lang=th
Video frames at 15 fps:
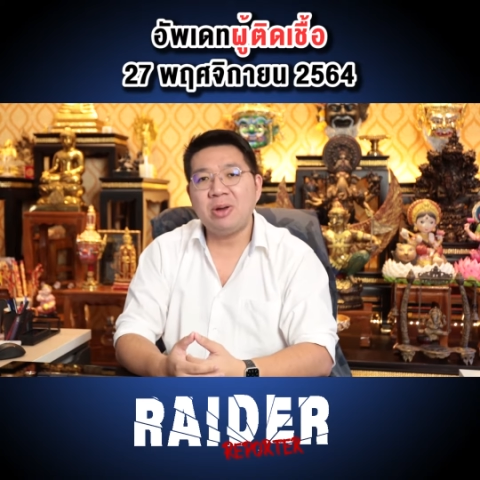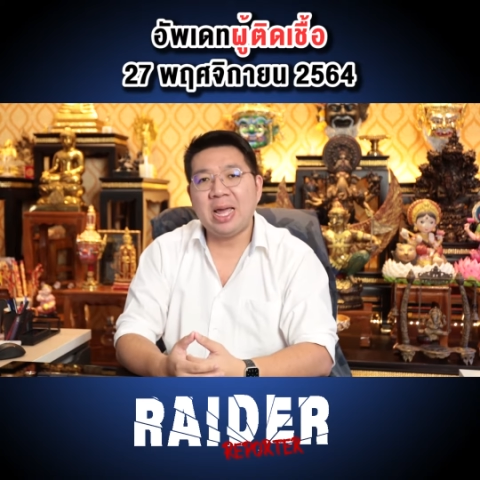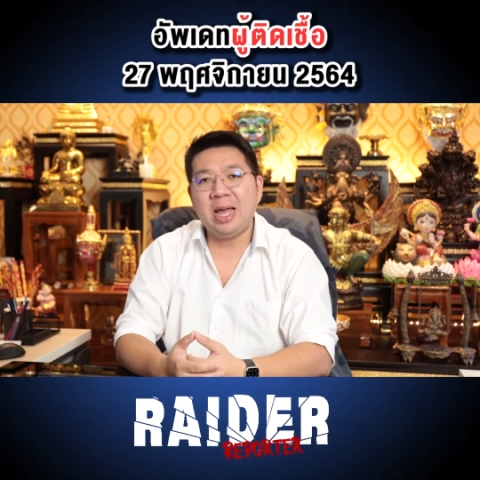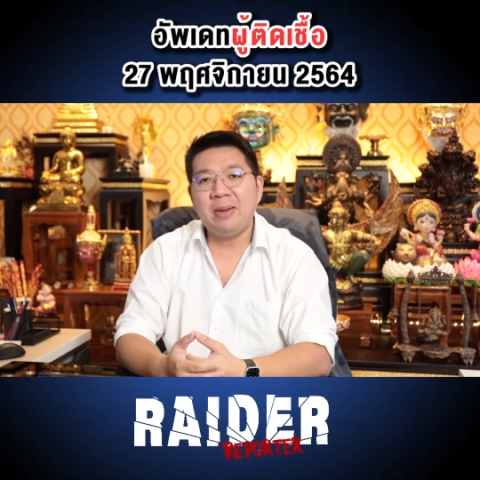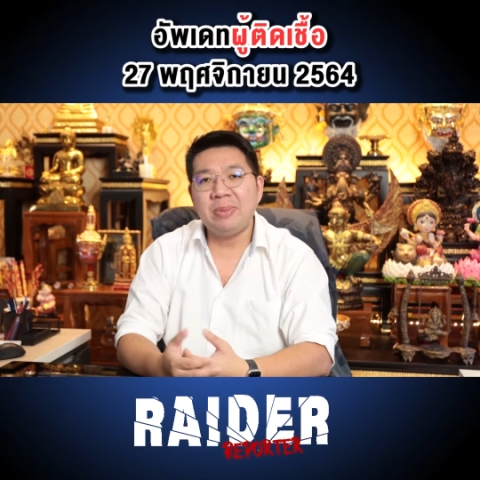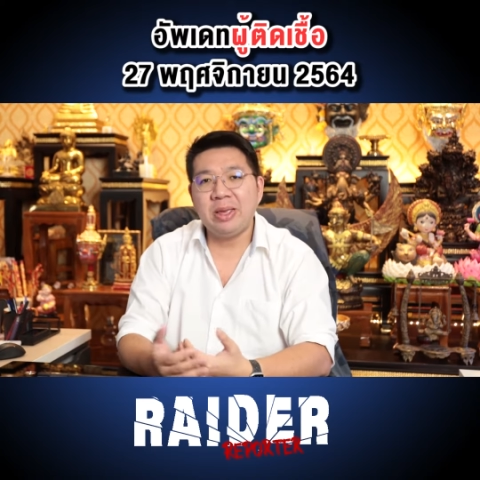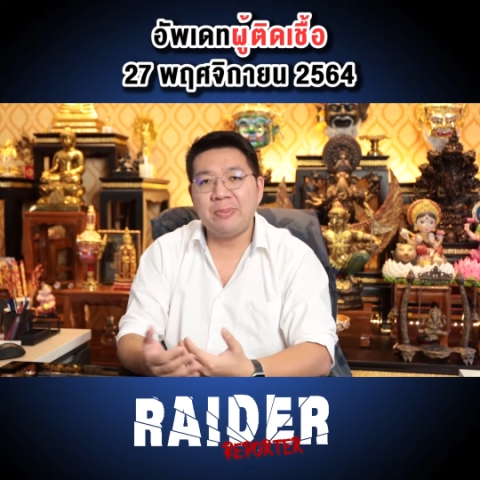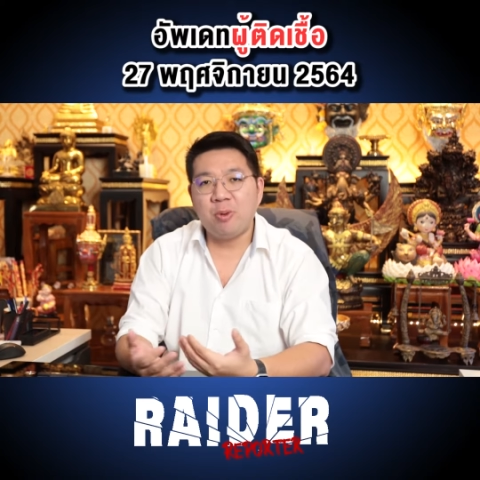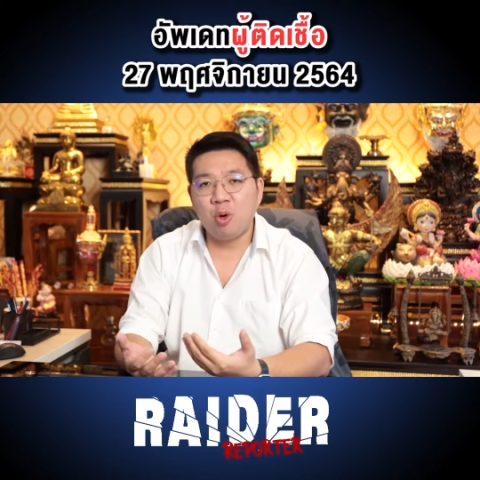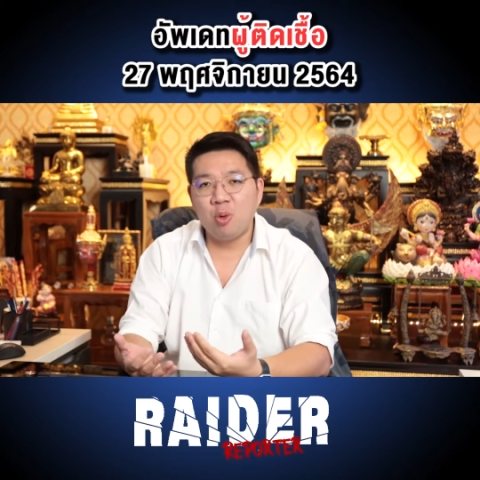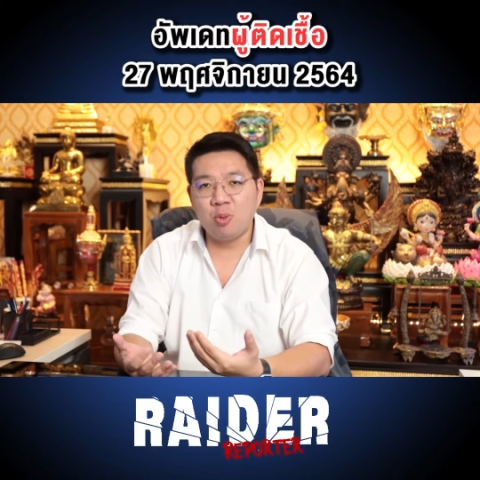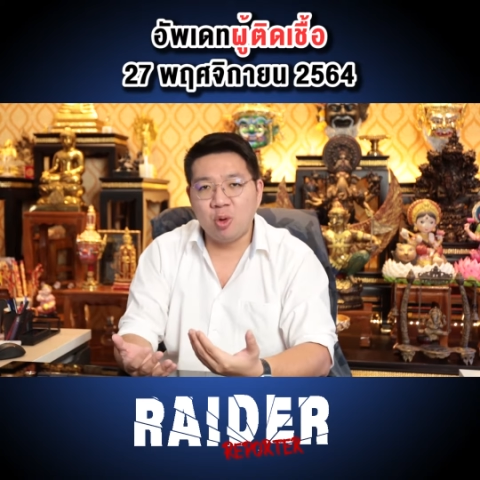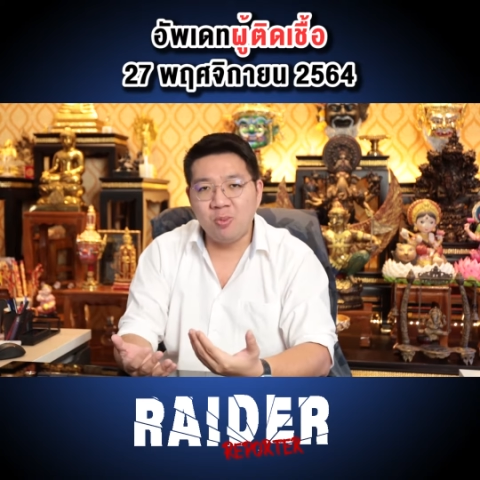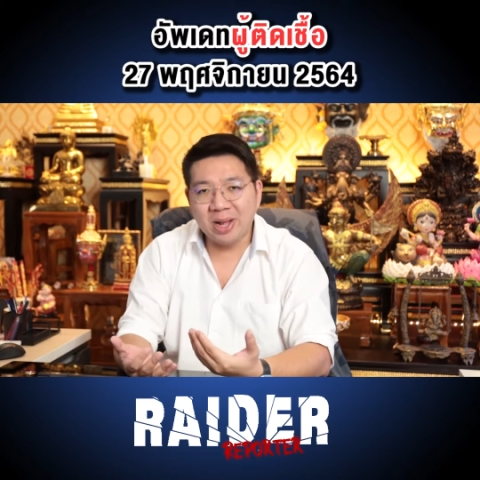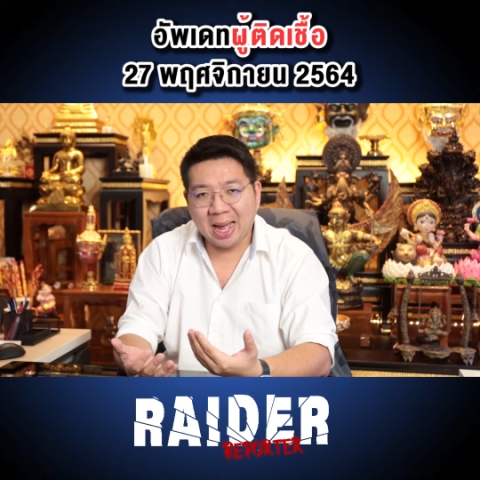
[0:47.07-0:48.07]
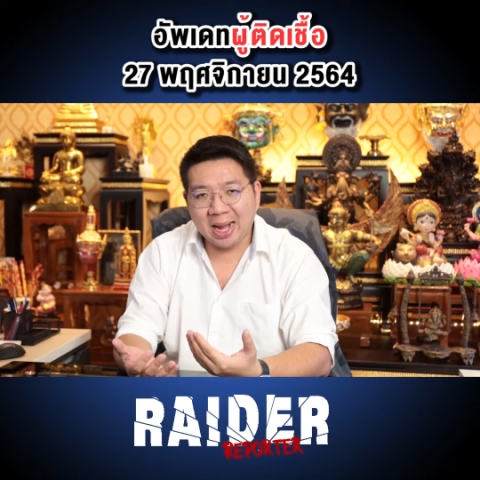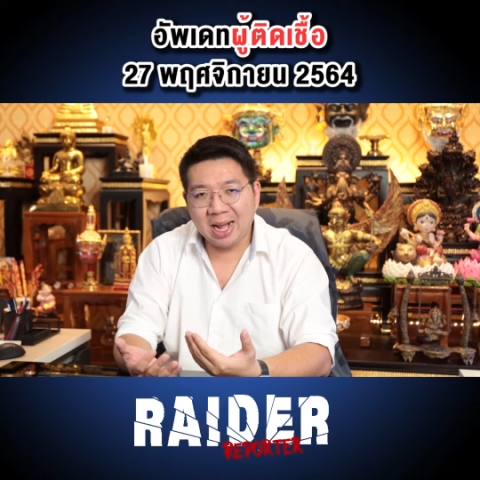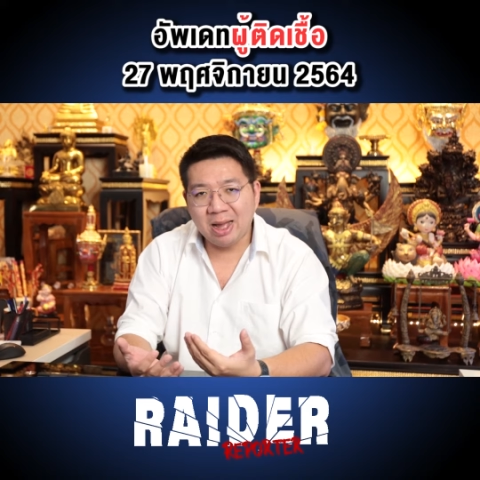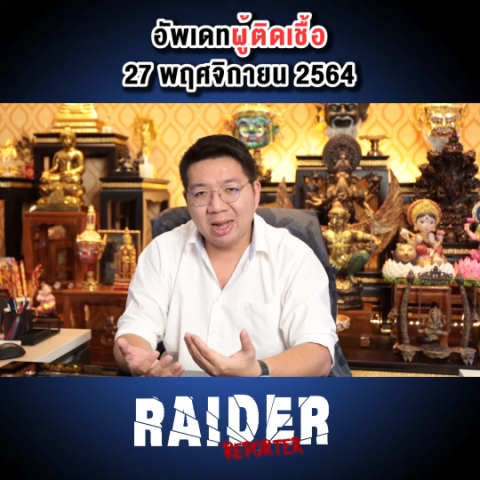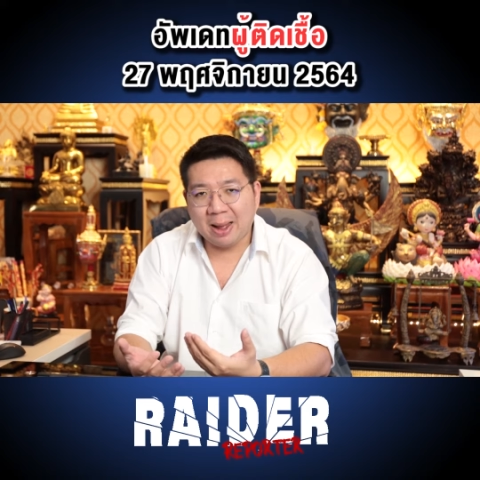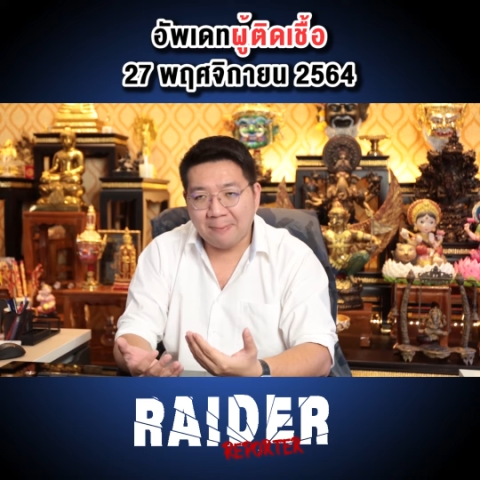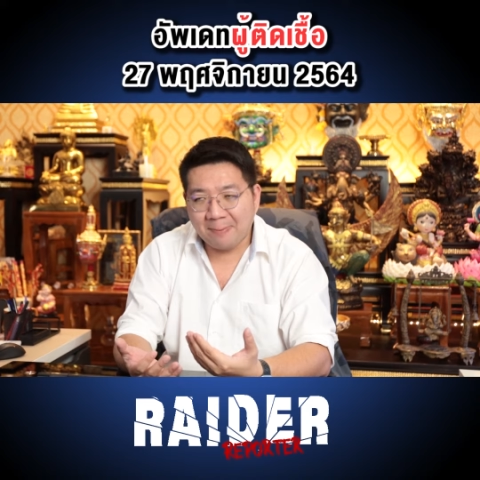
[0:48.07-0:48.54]
นะมีภูมิคุ้มกัน
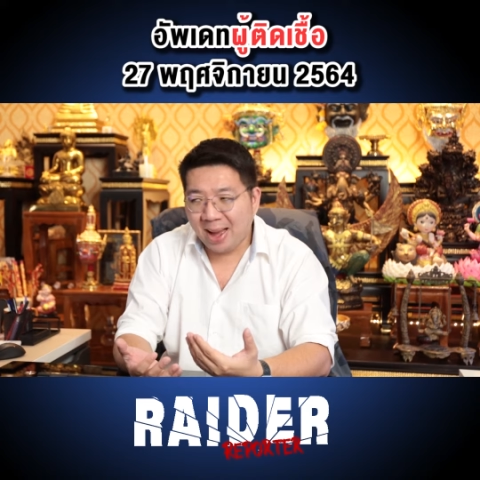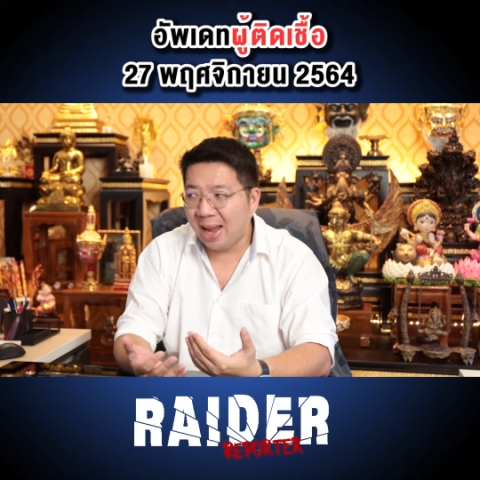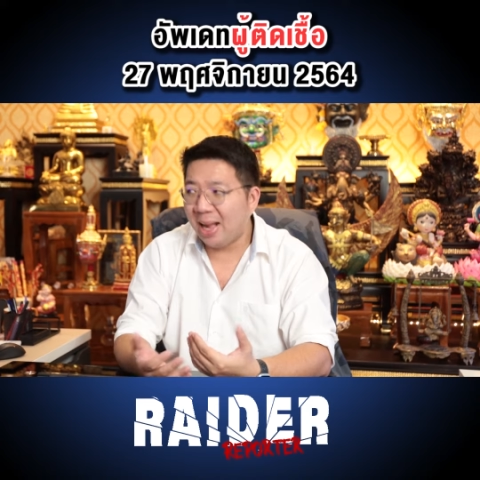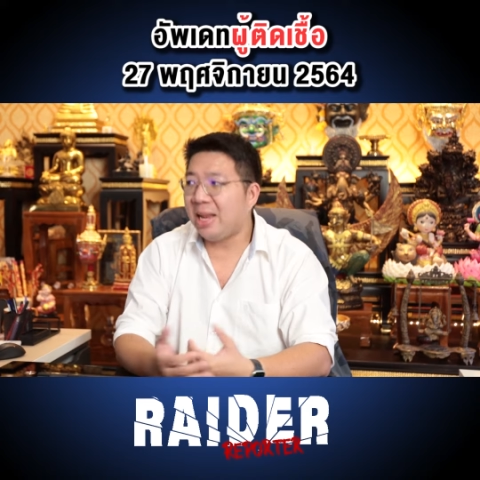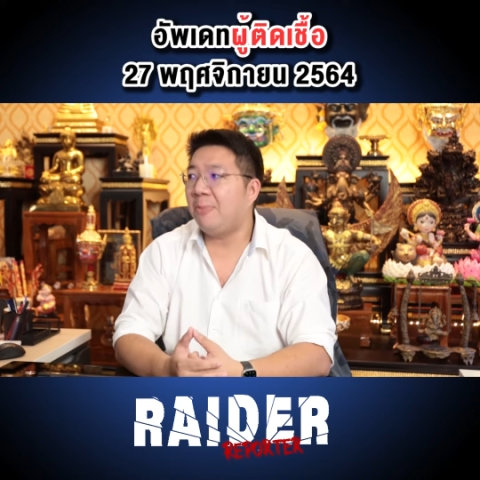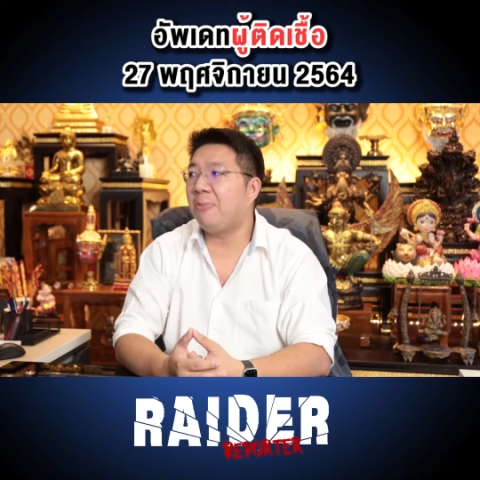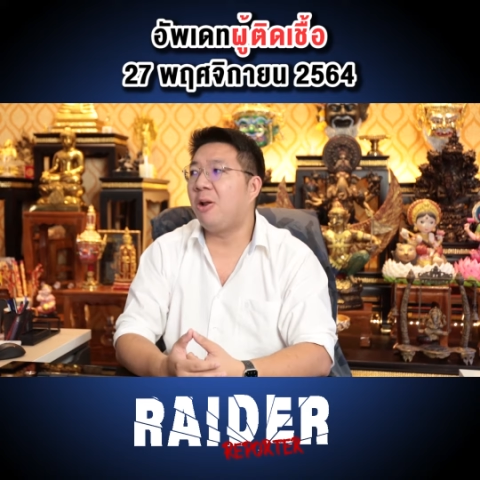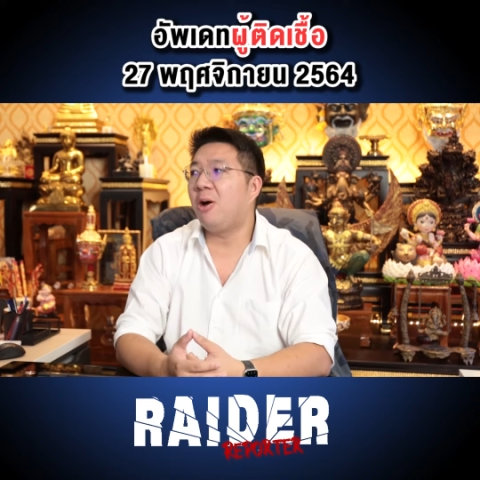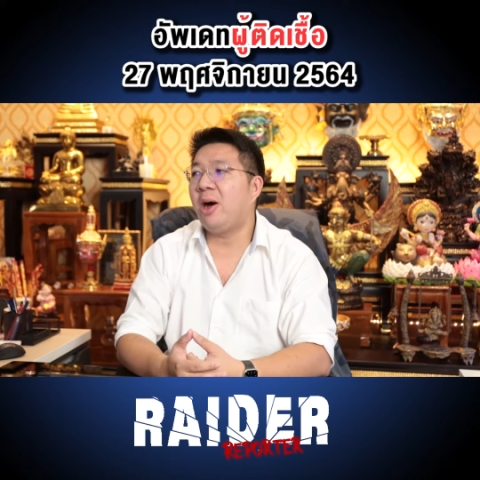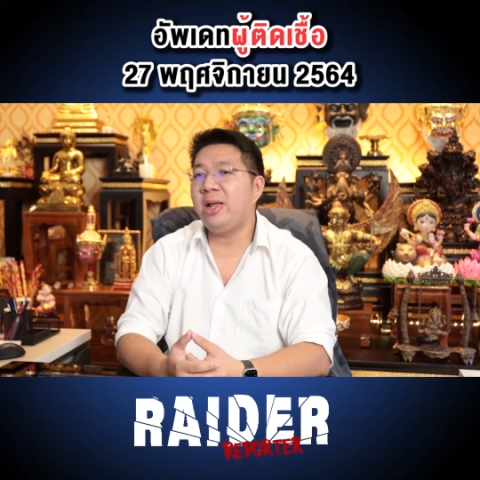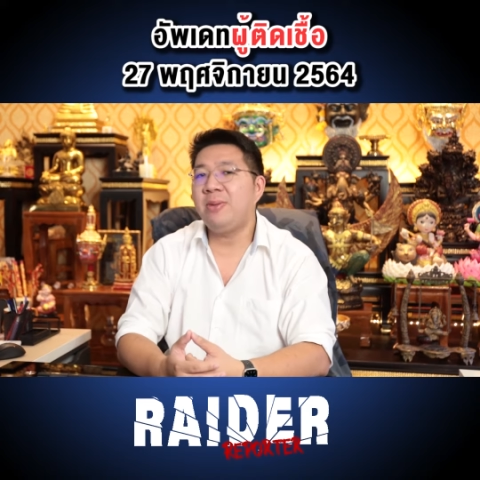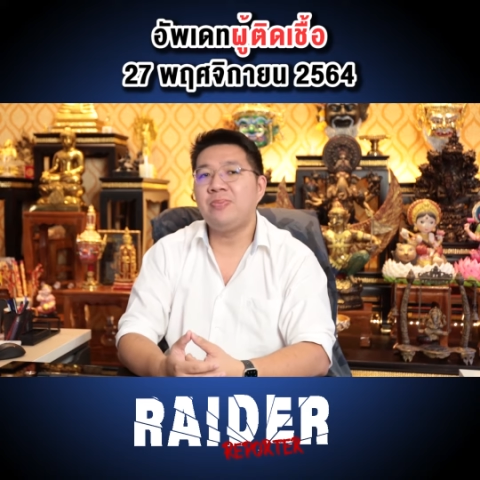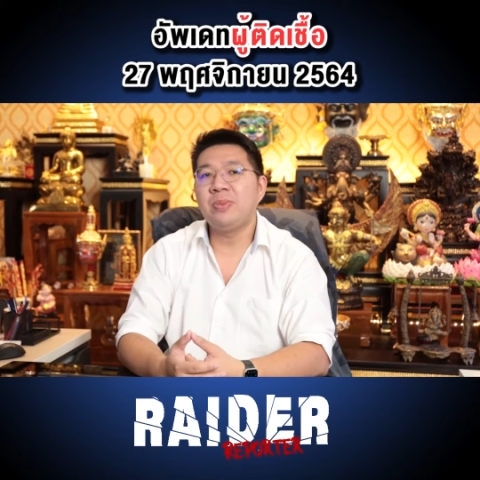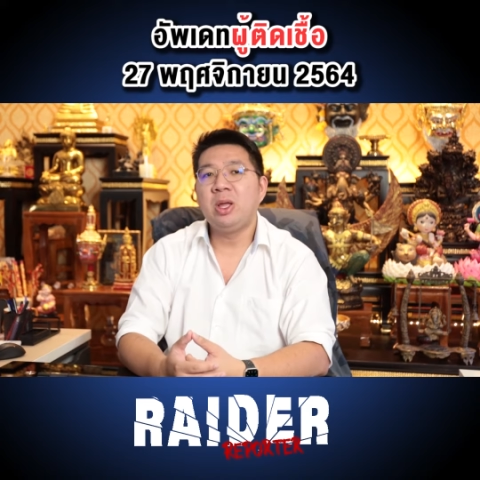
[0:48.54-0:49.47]
แล้วกลับบ้านเรียบร้อย